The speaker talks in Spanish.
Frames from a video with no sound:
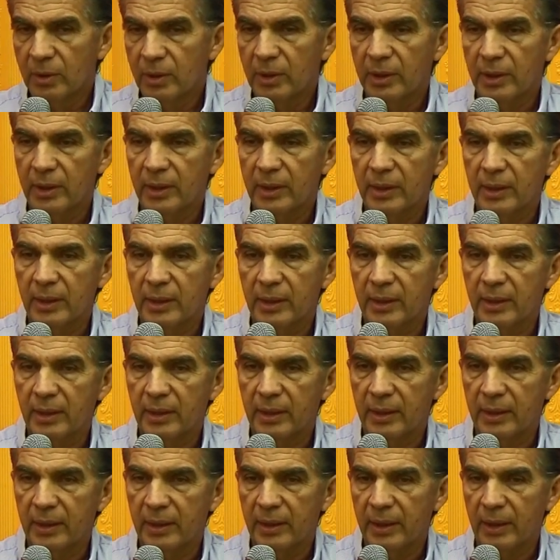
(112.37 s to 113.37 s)

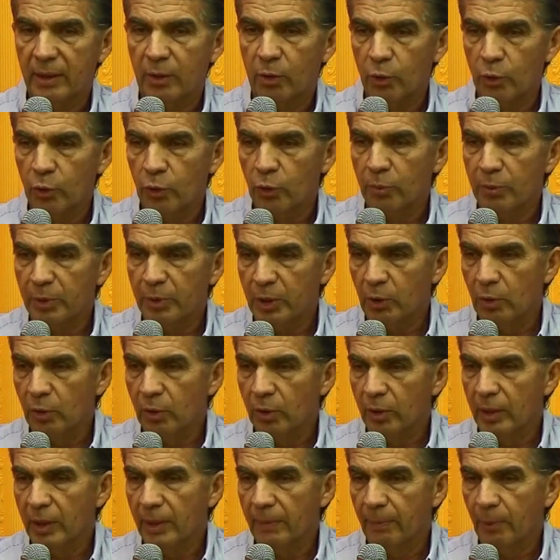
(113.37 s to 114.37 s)
eh,
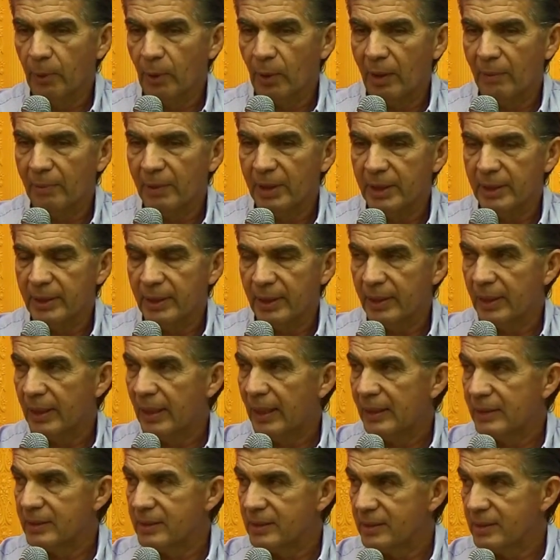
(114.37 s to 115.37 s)
económico es por la venta de
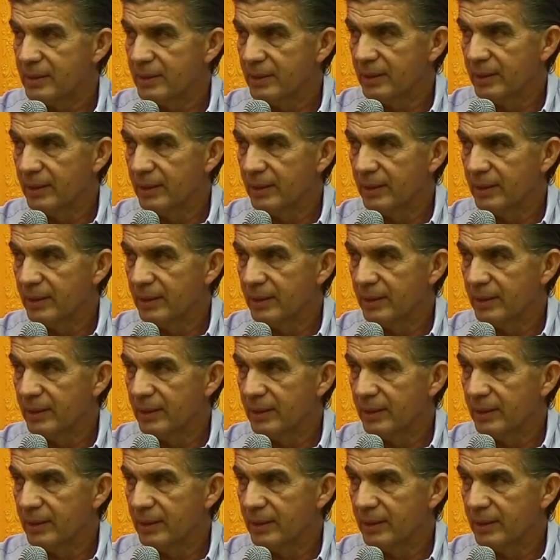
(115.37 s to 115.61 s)
gas.